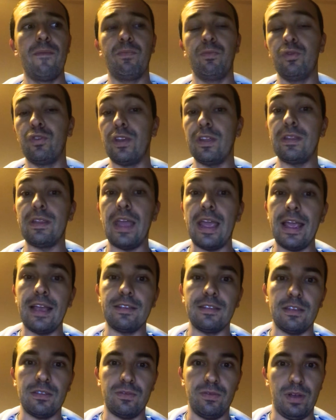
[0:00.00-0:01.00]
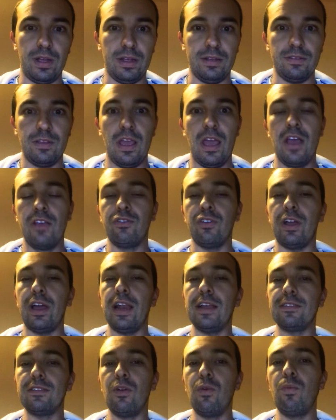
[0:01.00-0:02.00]
Você tem essas vagas. Só que
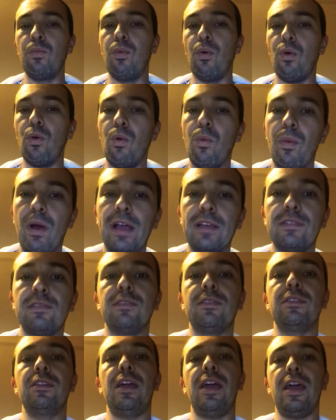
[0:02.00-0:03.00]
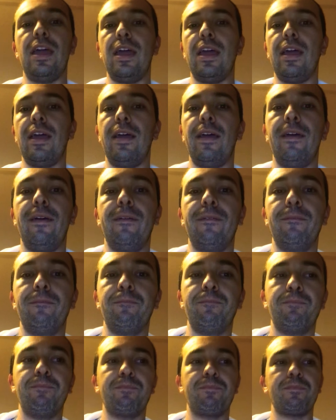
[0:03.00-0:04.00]
elas são um pouco mais. É,
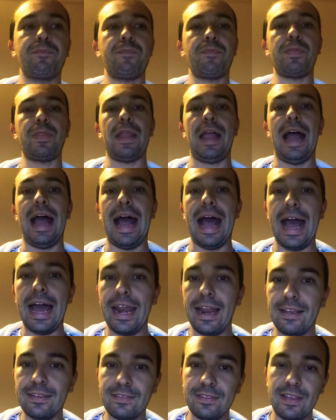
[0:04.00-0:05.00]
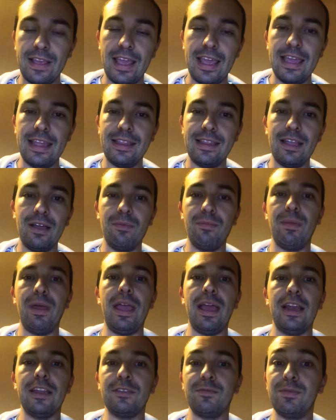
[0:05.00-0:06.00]
raras e
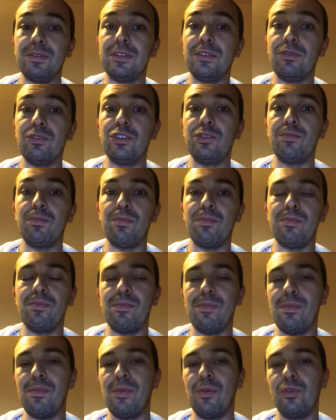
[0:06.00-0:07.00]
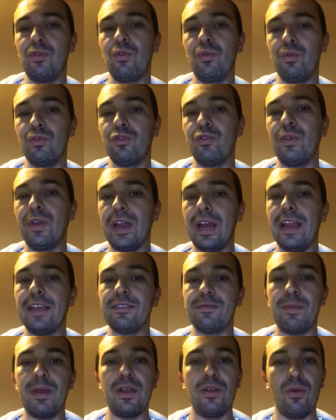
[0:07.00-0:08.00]
também elas precisam de, de, de um
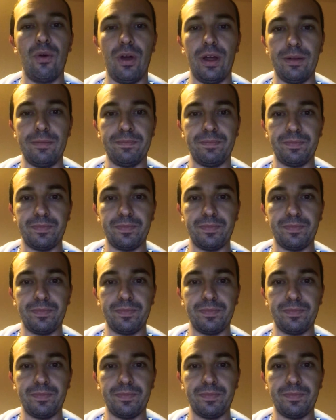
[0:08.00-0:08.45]
inglês melhor,